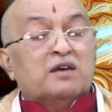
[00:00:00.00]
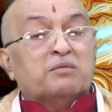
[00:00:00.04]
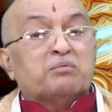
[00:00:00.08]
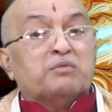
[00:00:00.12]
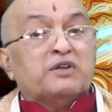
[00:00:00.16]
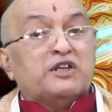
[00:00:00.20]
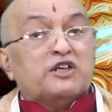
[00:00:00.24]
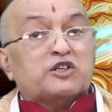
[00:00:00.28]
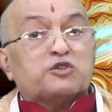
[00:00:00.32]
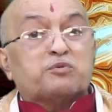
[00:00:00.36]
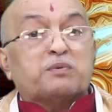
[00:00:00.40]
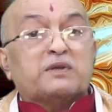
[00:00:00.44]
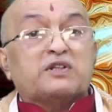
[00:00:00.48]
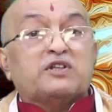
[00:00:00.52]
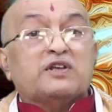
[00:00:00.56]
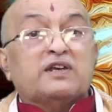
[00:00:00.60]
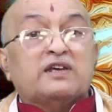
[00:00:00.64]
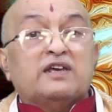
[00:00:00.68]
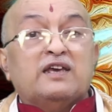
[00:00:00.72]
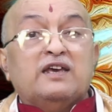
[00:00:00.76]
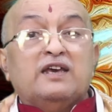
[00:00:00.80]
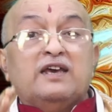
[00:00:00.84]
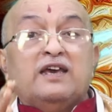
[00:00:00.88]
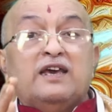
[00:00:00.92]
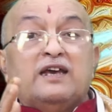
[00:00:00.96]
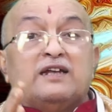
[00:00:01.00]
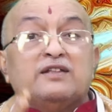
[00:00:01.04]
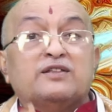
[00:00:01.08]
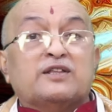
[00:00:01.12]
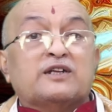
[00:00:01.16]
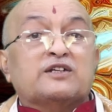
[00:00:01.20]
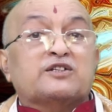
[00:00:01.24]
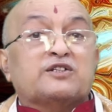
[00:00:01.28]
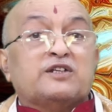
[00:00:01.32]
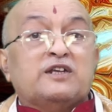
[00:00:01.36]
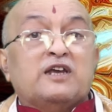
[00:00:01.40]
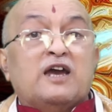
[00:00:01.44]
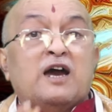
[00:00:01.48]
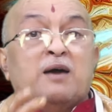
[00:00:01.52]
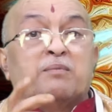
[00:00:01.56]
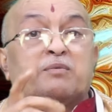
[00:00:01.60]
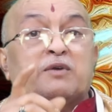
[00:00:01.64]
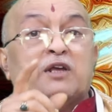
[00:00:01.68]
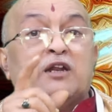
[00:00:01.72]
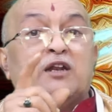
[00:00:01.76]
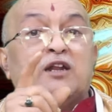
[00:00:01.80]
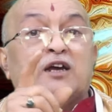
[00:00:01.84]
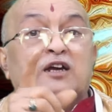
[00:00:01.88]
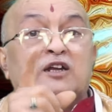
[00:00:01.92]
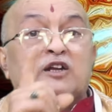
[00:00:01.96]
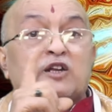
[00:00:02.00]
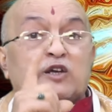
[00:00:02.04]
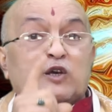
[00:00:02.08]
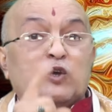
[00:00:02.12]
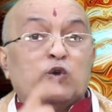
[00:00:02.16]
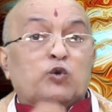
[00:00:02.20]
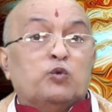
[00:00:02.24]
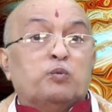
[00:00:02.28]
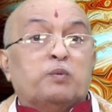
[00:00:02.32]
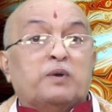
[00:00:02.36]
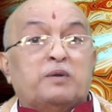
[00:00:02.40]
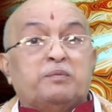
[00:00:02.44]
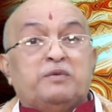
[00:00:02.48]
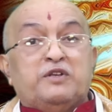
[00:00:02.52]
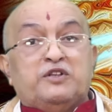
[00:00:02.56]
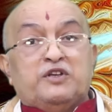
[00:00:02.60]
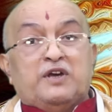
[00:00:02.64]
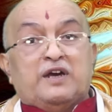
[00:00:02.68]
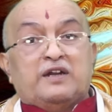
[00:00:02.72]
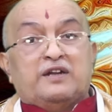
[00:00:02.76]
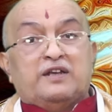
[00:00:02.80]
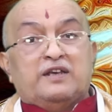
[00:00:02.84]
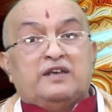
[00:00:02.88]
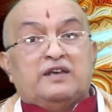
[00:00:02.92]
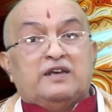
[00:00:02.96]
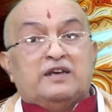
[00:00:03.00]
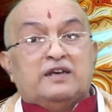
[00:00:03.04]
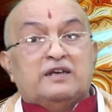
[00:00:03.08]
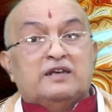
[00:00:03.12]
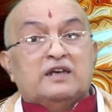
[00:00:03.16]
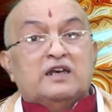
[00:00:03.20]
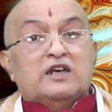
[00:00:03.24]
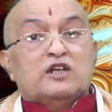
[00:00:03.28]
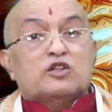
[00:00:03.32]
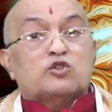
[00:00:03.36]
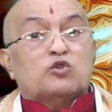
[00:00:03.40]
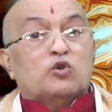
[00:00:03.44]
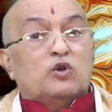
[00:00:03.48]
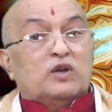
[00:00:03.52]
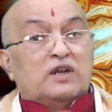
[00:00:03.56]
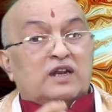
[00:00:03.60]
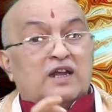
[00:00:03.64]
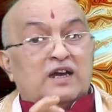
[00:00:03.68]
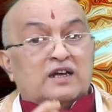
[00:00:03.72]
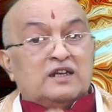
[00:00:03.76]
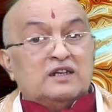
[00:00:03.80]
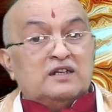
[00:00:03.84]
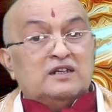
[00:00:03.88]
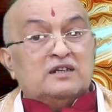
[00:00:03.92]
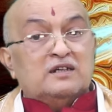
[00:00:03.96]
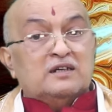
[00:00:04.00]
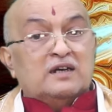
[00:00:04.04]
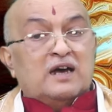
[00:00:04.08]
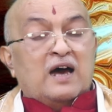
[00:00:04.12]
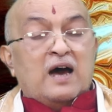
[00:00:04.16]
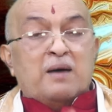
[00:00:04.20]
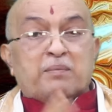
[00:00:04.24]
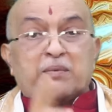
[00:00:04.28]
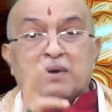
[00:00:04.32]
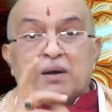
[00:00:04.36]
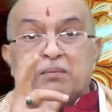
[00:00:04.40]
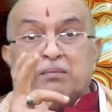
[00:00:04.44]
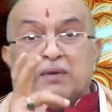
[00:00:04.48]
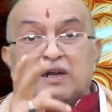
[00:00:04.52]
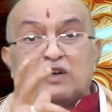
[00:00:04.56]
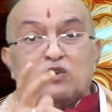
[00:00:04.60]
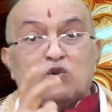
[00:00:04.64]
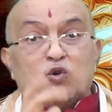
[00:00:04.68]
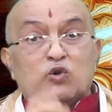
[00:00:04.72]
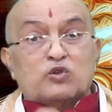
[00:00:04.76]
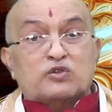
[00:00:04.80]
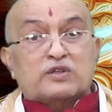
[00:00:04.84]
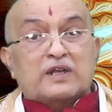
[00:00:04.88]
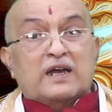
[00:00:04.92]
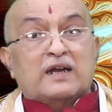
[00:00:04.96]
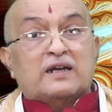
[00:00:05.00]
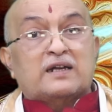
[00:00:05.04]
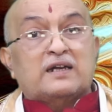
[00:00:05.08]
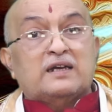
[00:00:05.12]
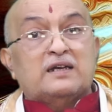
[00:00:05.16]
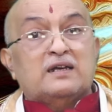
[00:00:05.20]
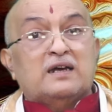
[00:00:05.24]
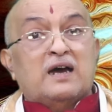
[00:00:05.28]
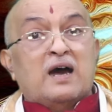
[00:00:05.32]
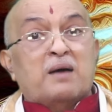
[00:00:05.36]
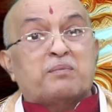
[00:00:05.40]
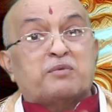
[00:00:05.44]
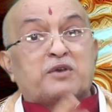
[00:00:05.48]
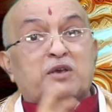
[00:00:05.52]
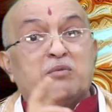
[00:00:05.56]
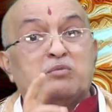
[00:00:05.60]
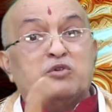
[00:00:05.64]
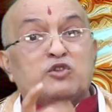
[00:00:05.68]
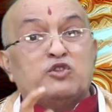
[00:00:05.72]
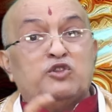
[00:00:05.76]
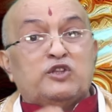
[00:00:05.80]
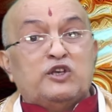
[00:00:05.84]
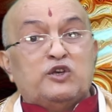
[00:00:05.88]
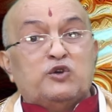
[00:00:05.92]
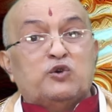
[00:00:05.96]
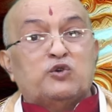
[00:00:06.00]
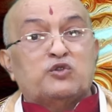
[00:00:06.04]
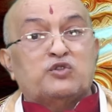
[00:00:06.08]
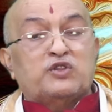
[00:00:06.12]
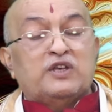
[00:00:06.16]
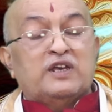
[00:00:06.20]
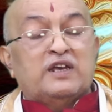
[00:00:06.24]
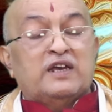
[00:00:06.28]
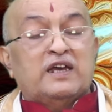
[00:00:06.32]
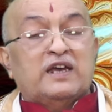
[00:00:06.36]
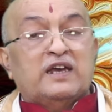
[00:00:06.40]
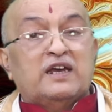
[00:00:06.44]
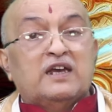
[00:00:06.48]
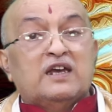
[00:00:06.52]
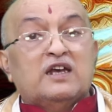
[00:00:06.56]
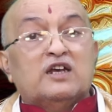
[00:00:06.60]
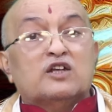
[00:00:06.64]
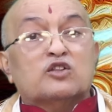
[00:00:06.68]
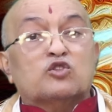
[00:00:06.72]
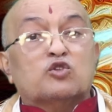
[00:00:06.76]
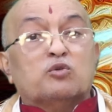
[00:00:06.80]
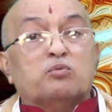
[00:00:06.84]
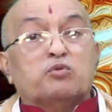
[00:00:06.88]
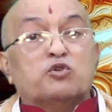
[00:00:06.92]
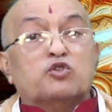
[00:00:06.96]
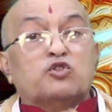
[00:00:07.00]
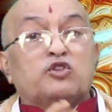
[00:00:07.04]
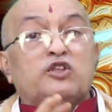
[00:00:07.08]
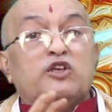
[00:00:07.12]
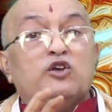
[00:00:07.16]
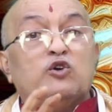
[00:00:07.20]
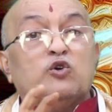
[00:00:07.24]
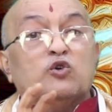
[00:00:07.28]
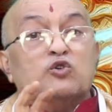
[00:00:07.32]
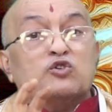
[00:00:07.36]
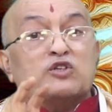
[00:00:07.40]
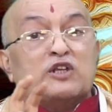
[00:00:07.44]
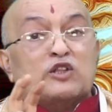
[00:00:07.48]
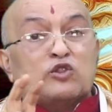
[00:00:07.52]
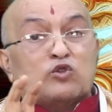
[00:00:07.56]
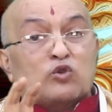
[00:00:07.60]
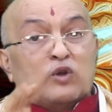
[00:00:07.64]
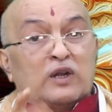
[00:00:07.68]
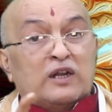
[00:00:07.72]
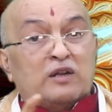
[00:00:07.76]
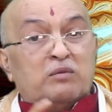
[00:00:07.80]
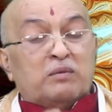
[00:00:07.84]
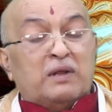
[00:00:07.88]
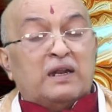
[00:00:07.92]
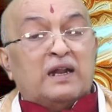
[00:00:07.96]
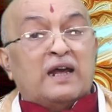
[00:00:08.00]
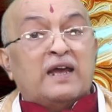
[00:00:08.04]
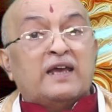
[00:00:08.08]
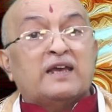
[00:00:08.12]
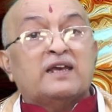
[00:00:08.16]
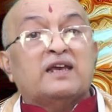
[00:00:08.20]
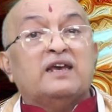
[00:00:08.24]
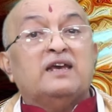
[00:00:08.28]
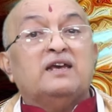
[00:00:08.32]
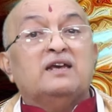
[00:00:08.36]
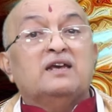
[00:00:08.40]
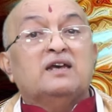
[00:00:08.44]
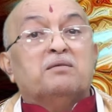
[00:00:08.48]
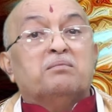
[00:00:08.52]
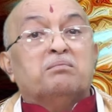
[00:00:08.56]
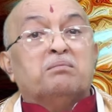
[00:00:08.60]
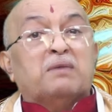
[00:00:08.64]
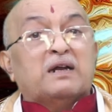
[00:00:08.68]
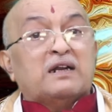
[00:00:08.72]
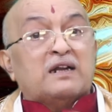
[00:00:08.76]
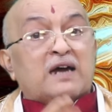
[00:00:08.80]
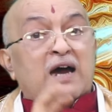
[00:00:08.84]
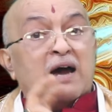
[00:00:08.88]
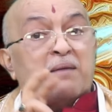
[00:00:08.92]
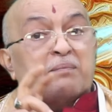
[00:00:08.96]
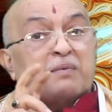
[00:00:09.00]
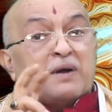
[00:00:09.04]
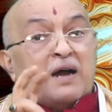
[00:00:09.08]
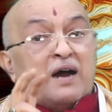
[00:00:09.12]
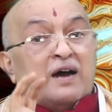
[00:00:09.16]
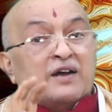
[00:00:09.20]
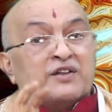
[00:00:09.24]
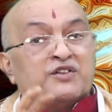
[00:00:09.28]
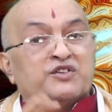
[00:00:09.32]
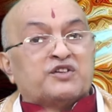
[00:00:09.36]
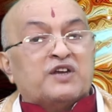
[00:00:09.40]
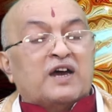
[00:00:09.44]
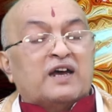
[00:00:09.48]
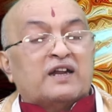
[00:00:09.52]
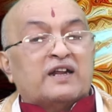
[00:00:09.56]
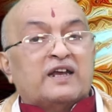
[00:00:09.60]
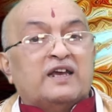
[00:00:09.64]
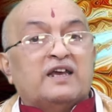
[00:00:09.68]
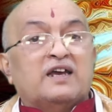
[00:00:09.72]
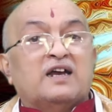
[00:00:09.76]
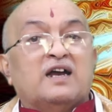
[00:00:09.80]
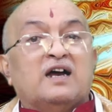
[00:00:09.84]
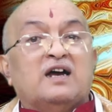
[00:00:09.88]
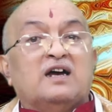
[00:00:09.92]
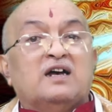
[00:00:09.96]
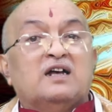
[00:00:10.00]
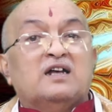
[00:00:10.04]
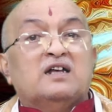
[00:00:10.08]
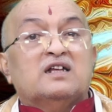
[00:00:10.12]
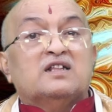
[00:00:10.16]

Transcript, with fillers: बृहस्पति की एक दृष्टि आपके लग्न के ऊपर भी जा रही है तो लग्न आपका मन होता है आपकी बुद्धि होती है तो बुद्धि को संतुलन में लाएंगे मन आपका अच्छा रहेगा